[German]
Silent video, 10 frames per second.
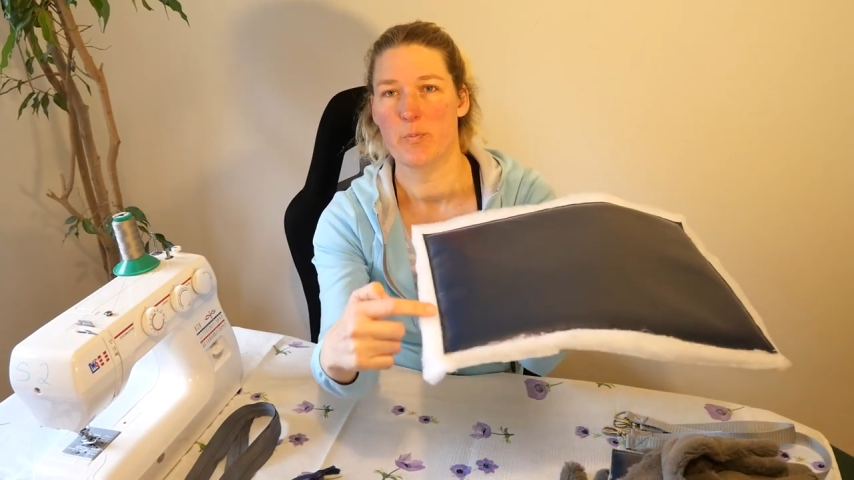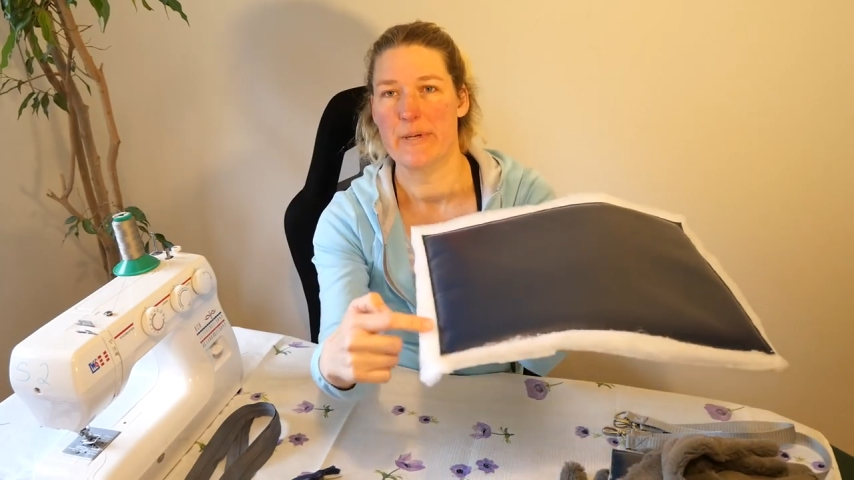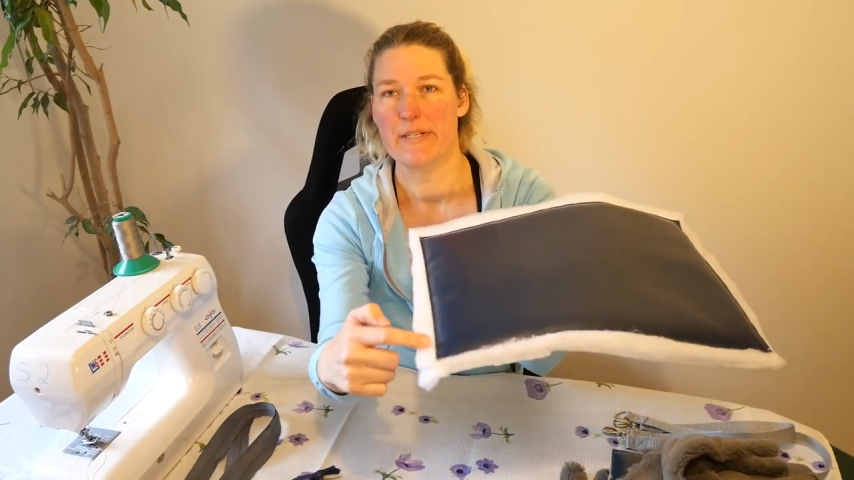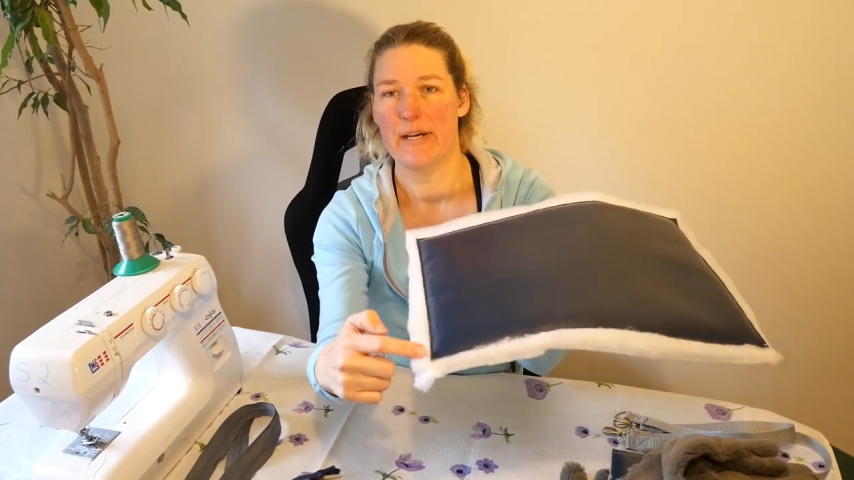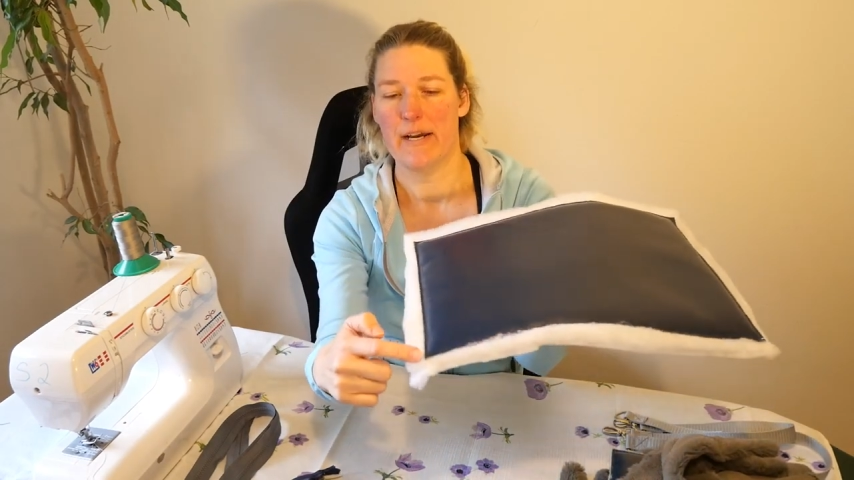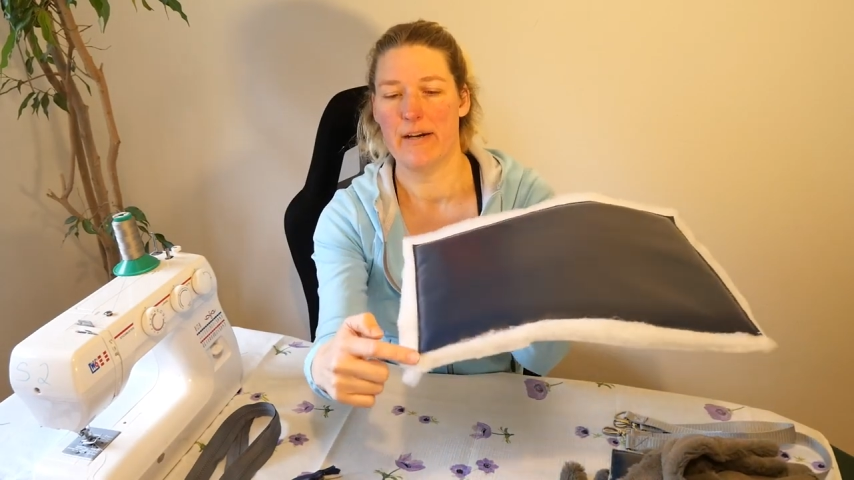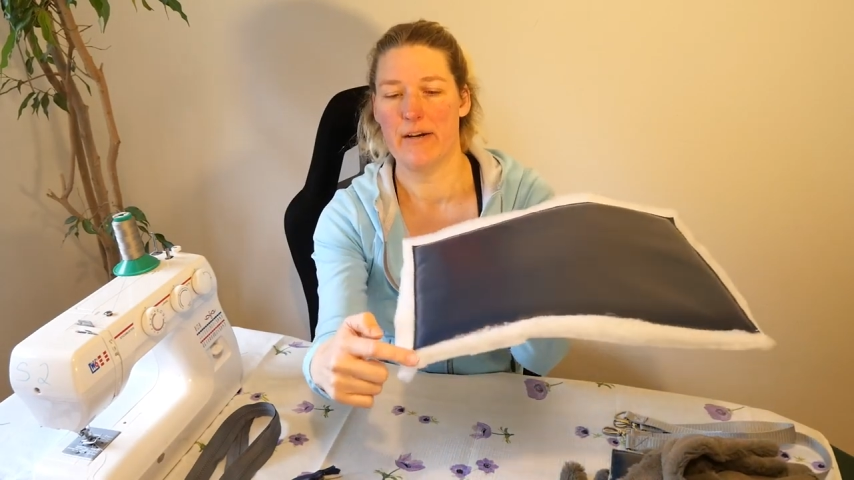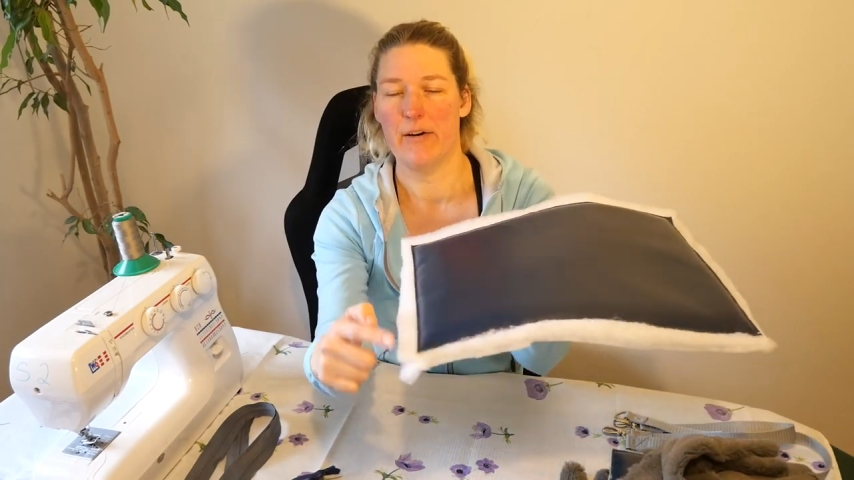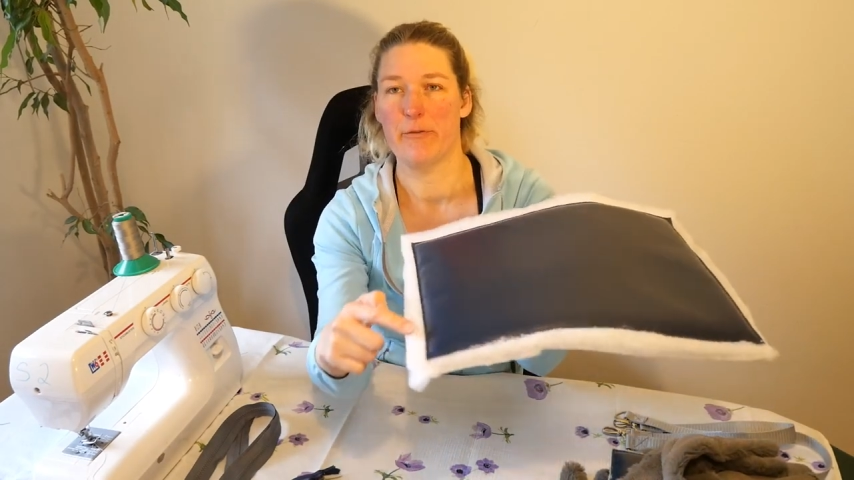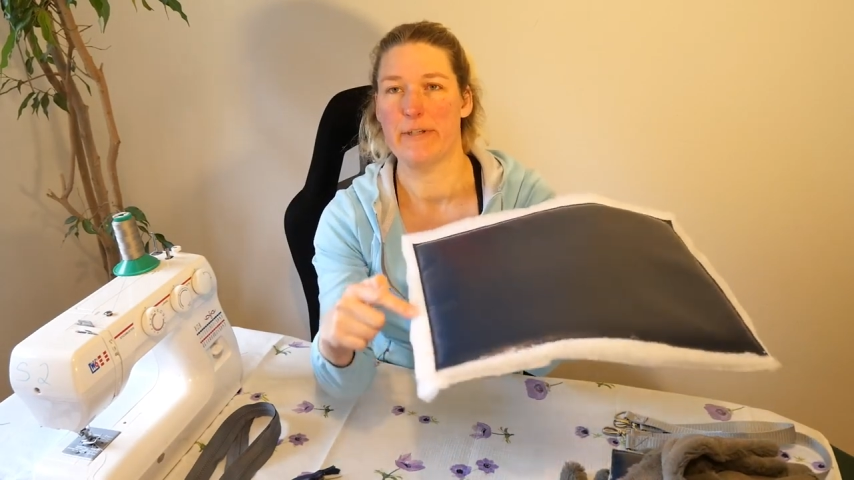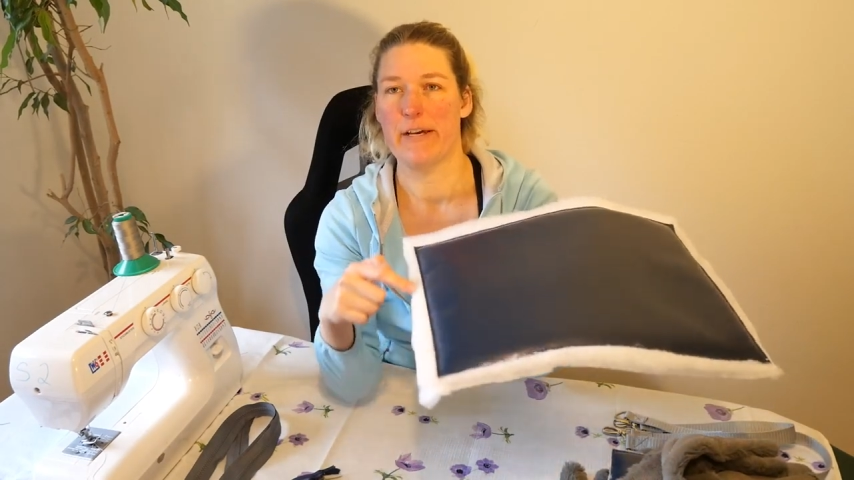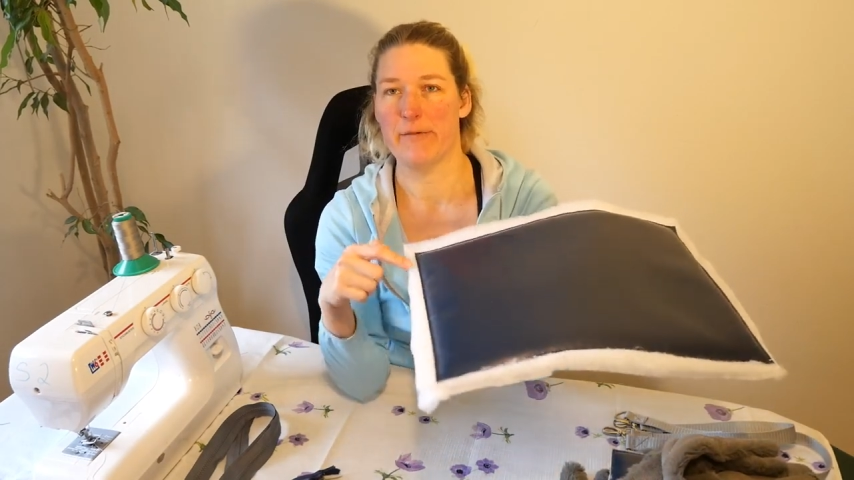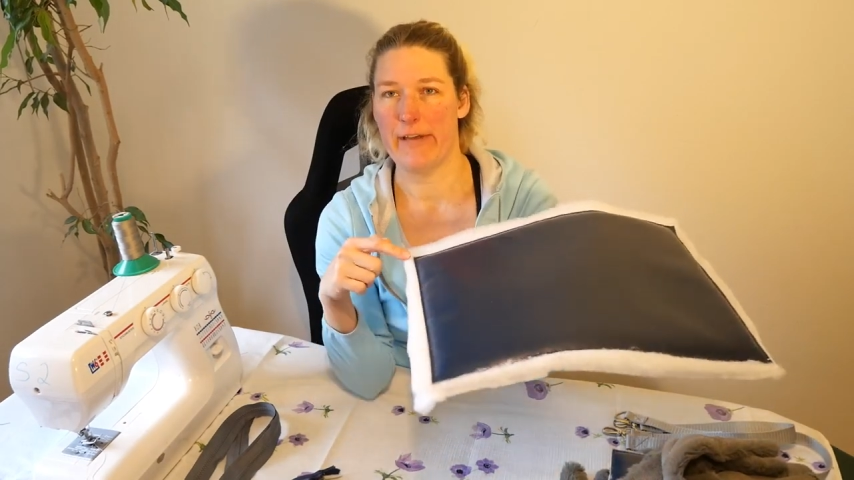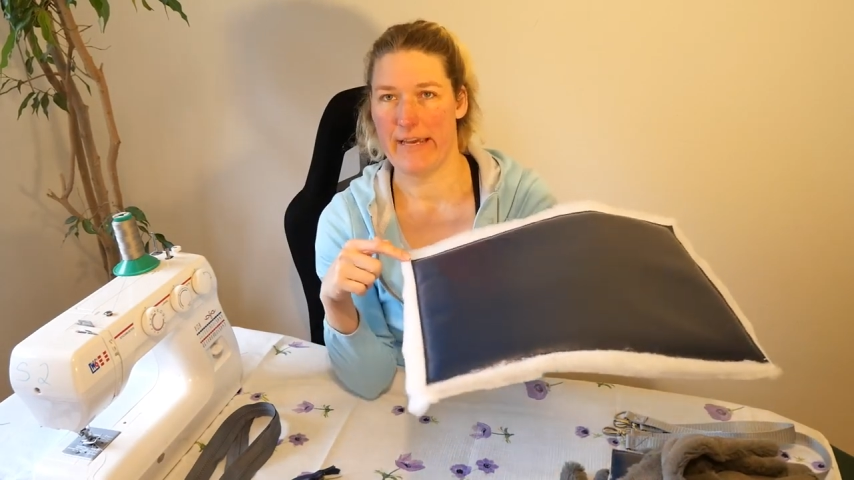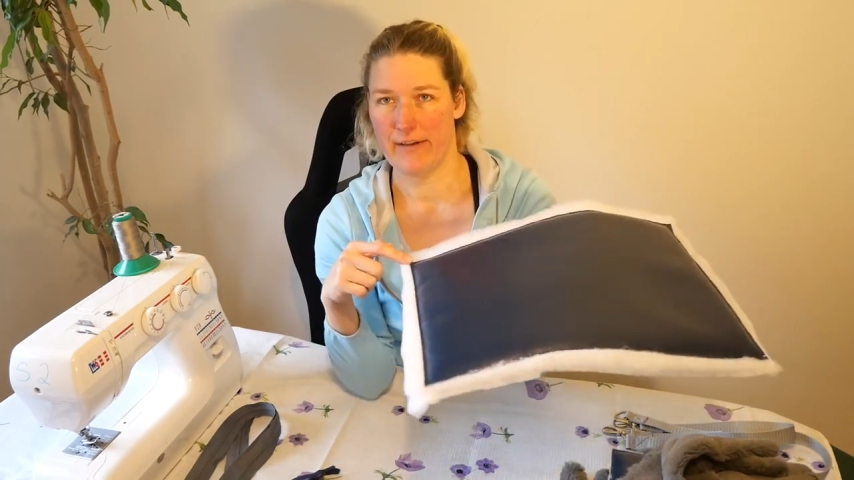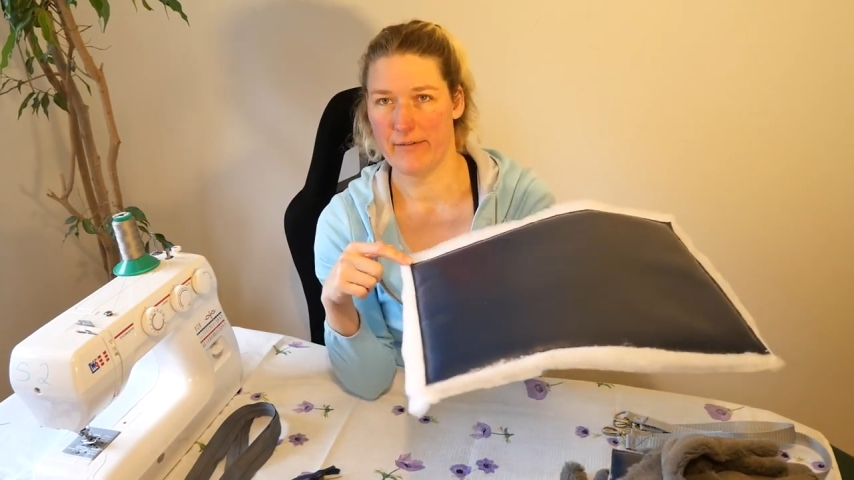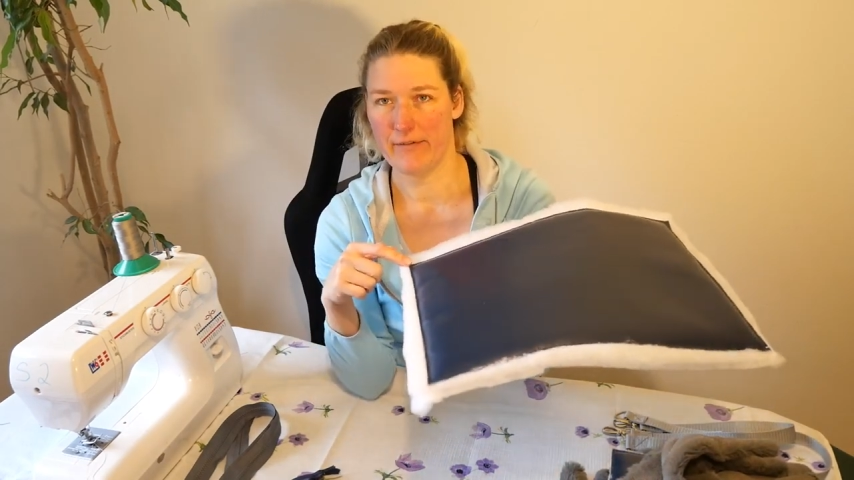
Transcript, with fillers: später wieder weg.